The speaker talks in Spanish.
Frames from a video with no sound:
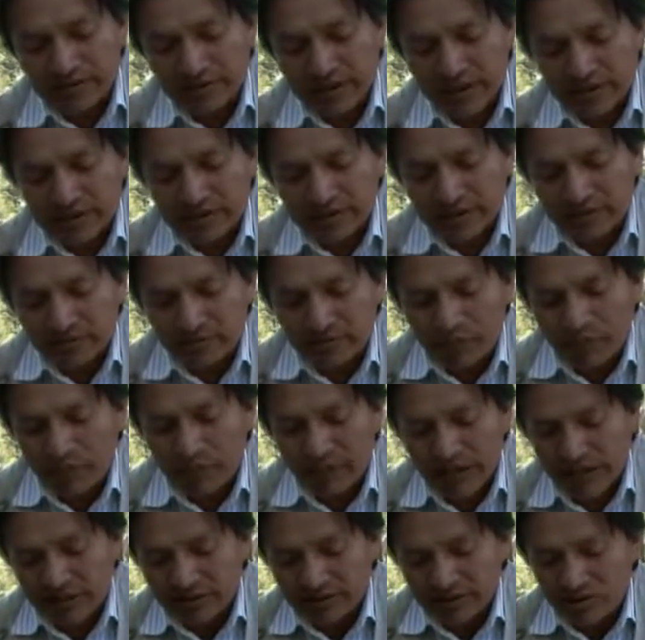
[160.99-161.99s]
vías de
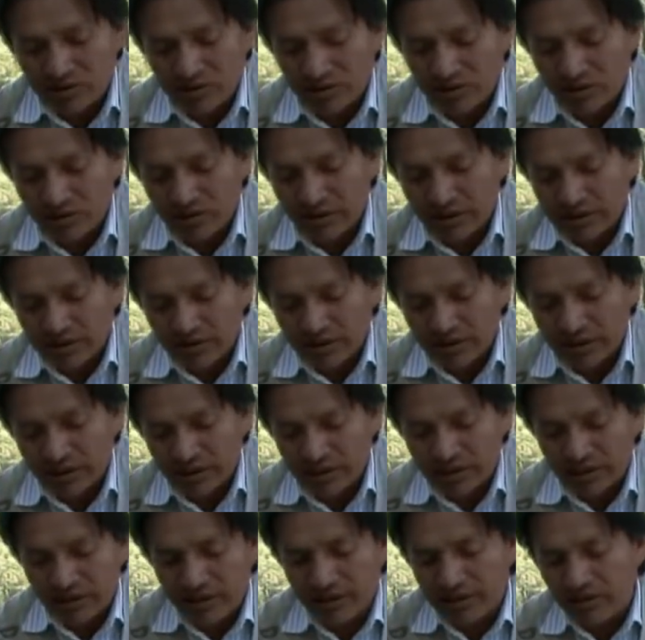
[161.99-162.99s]
propagación. Uno es
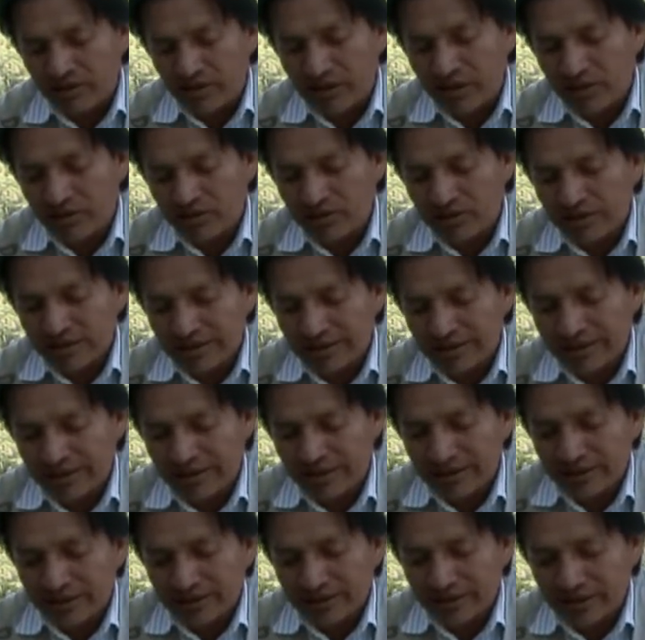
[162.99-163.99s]
obtener hijuelos
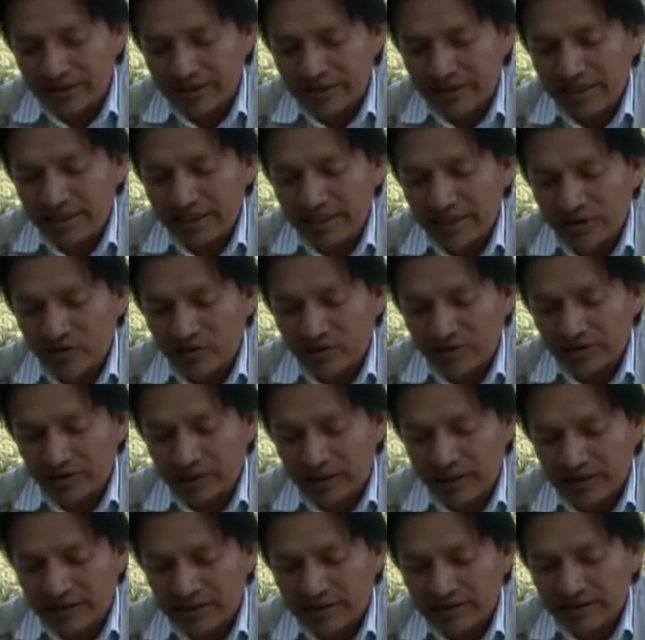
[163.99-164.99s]
y la
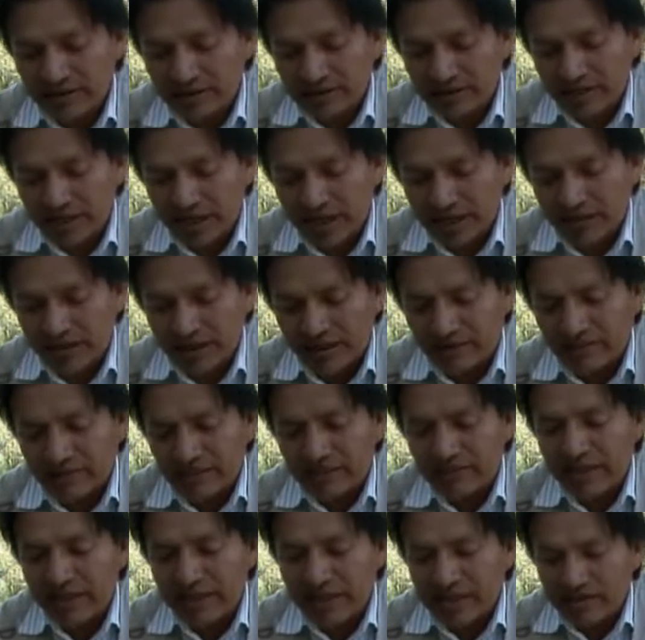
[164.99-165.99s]
otra es a
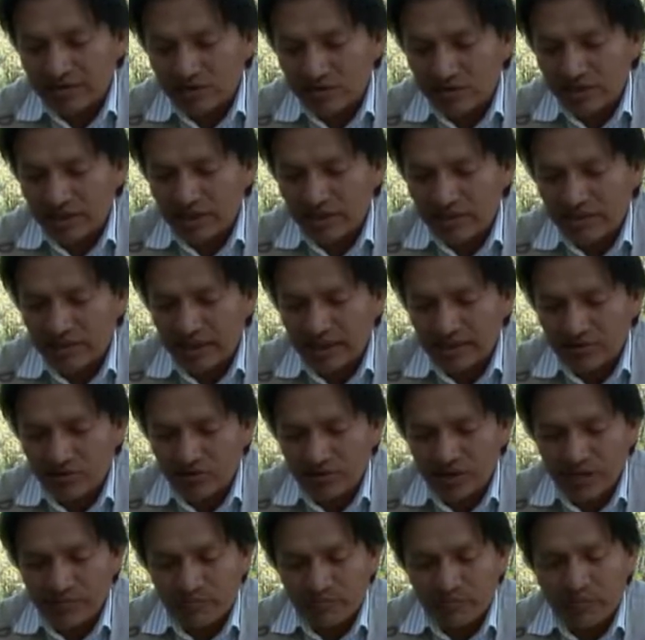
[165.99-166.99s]
través de las hojas. La
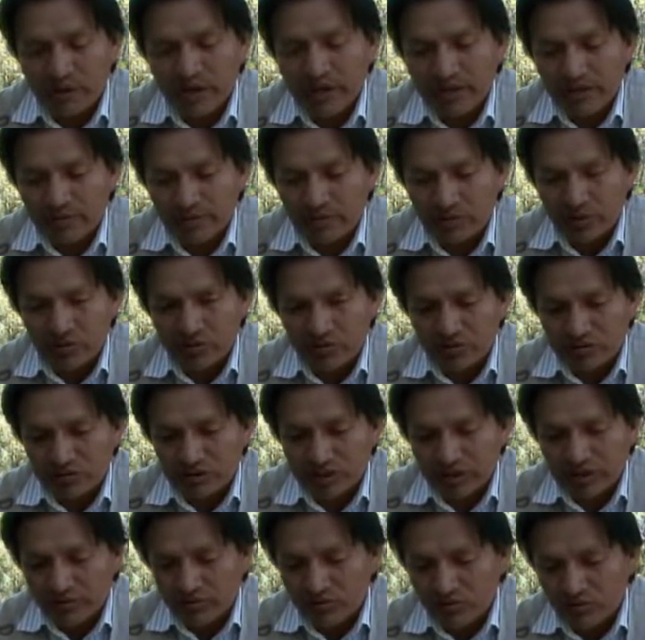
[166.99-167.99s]
soja puede
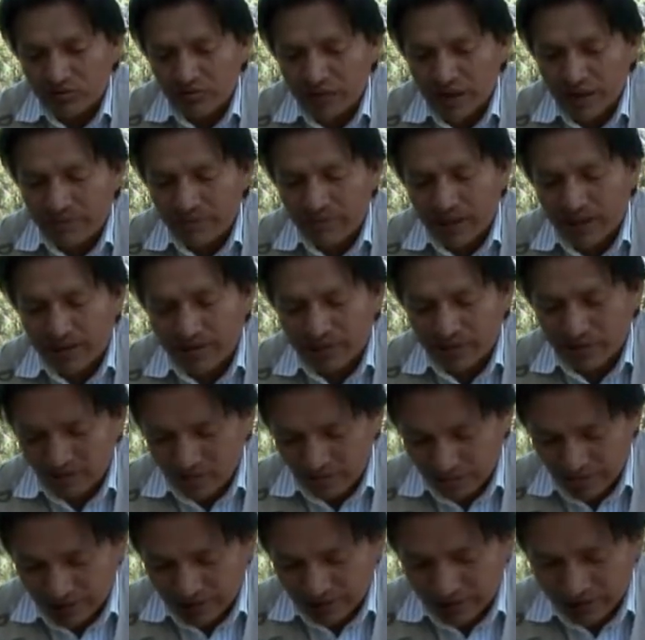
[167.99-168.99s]
producir una planta
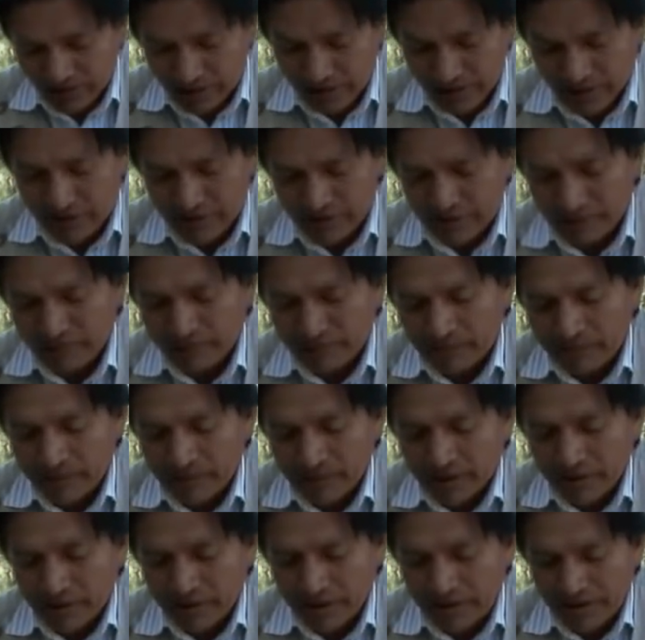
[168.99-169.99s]
completa
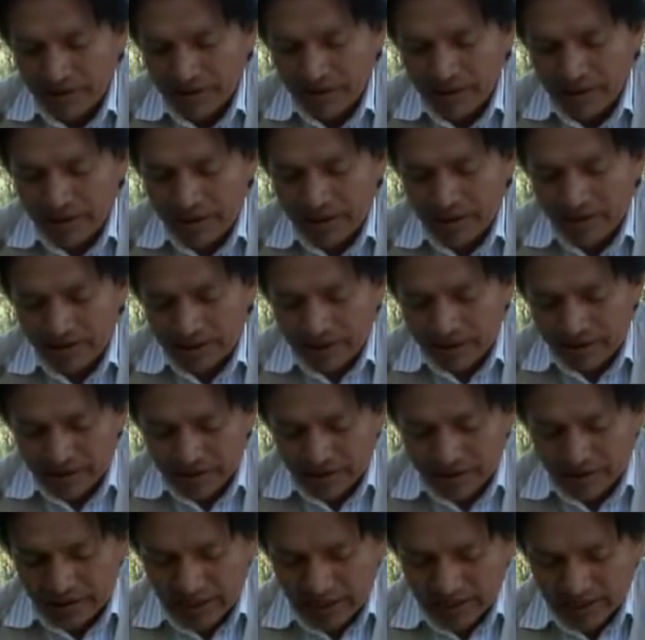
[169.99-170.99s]
y
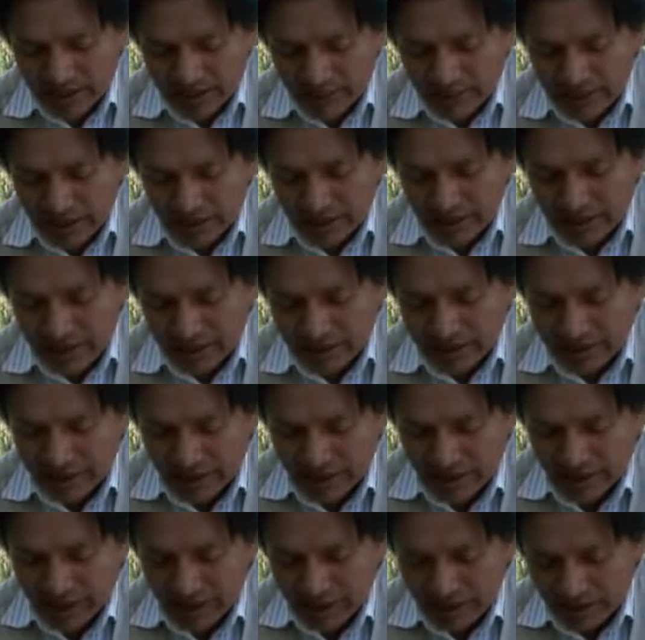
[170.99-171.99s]
de esa manera
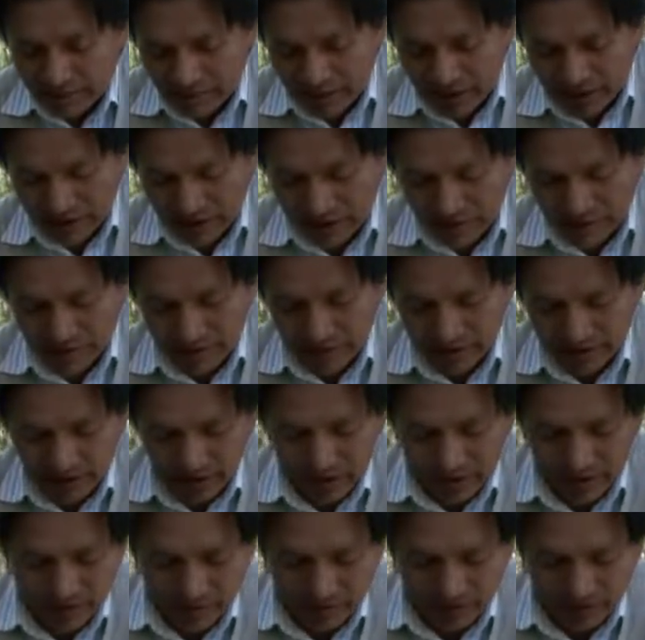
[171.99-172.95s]
dejar la planta madre y